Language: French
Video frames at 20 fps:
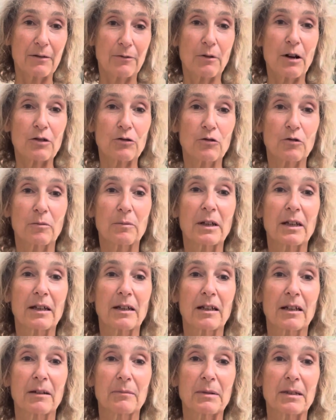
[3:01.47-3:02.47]
voir sur
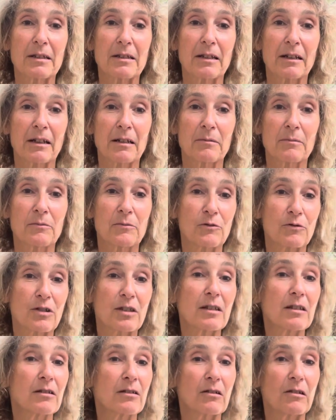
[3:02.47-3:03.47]
mon
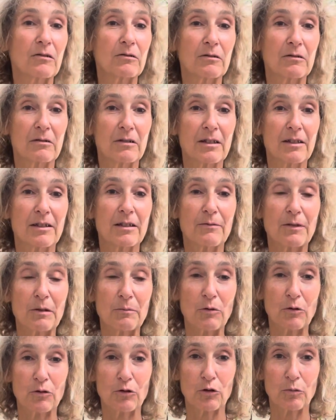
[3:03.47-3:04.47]
site les
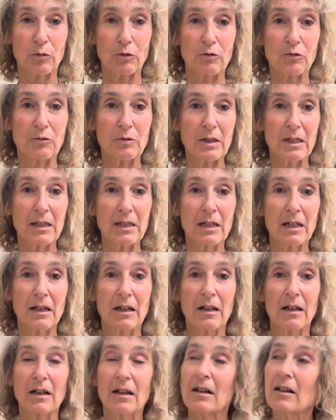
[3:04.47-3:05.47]
événements que je produis.
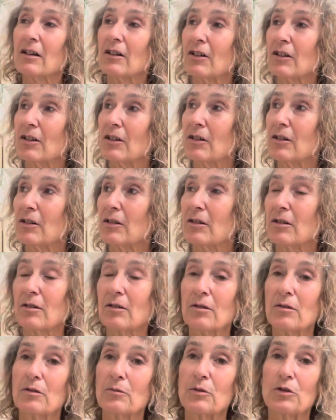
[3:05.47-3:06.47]

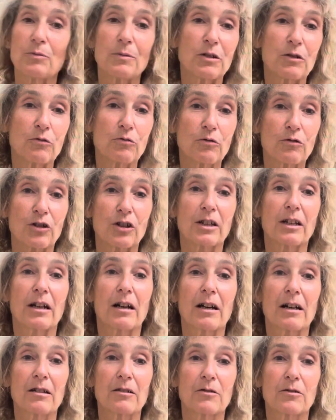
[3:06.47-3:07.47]
je mets tout en
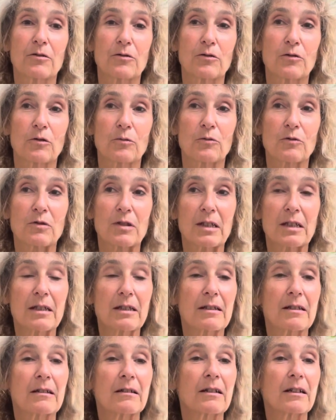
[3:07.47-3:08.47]
général sur mon
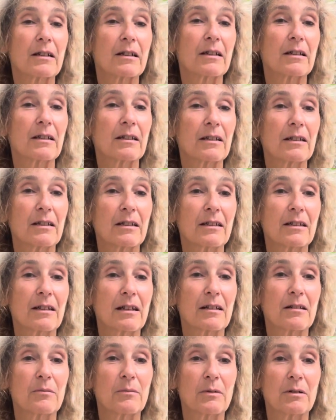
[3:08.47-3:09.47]
site et
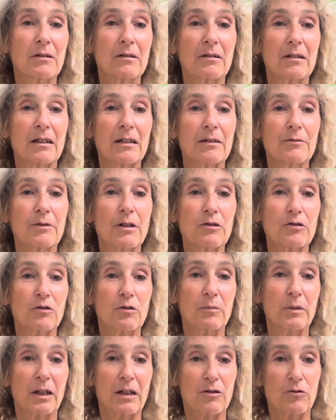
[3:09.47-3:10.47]
également aller voir
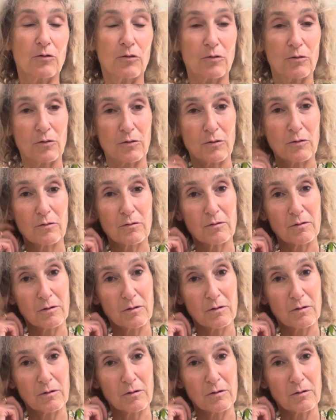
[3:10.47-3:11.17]
sur mes réseaux sociaux.